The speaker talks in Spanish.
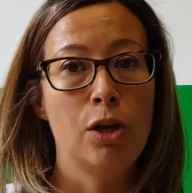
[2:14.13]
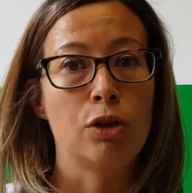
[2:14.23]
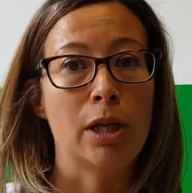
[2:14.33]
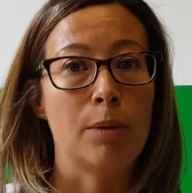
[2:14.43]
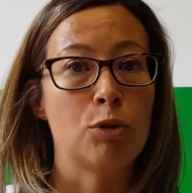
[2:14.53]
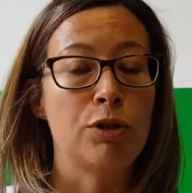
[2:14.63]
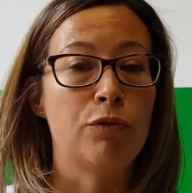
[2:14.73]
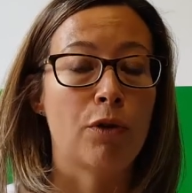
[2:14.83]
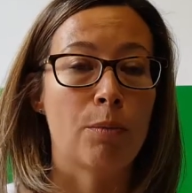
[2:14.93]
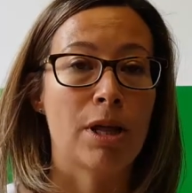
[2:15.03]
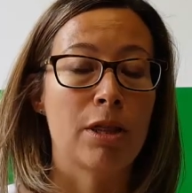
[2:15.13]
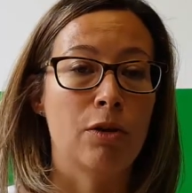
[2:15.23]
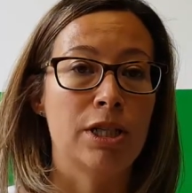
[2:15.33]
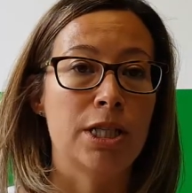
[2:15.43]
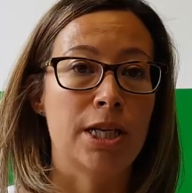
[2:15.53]
No tenemos
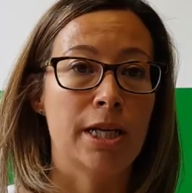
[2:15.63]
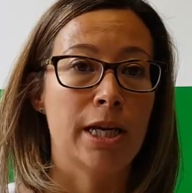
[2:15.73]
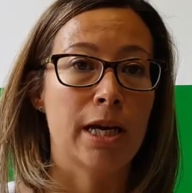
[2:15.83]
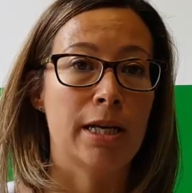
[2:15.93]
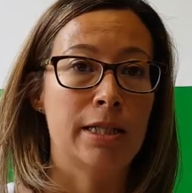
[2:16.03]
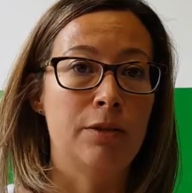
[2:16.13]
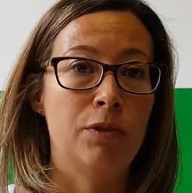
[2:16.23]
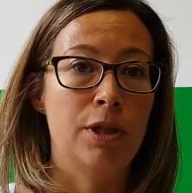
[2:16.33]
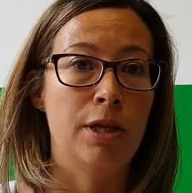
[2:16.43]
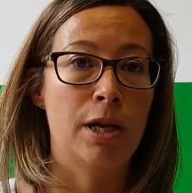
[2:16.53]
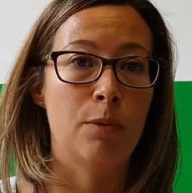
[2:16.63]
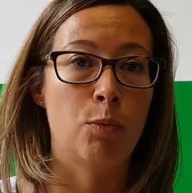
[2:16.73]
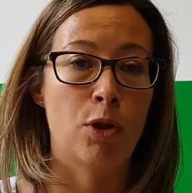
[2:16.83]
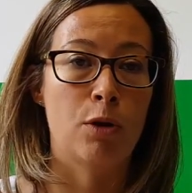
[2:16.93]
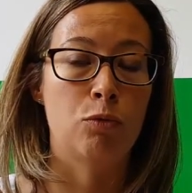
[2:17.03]
información y sin ella es difícil el
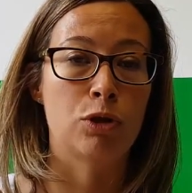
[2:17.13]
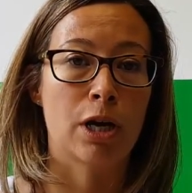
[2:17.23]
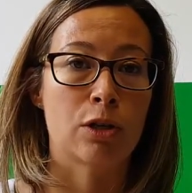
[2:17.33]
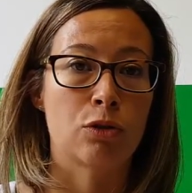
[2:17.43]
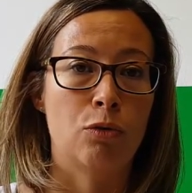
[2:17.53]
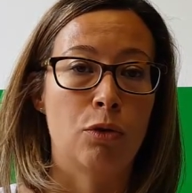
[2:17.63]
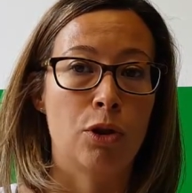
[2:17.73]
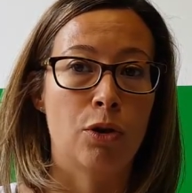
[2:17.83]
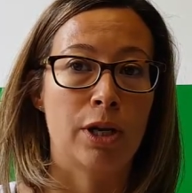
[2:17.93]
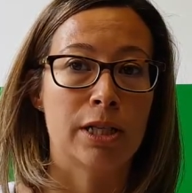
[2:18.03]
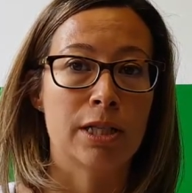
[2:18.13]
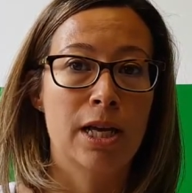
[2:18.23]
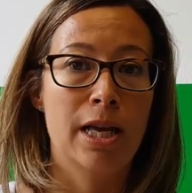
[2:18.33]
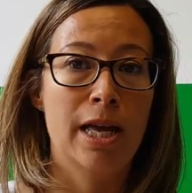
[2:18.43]
poder buscar soluciones.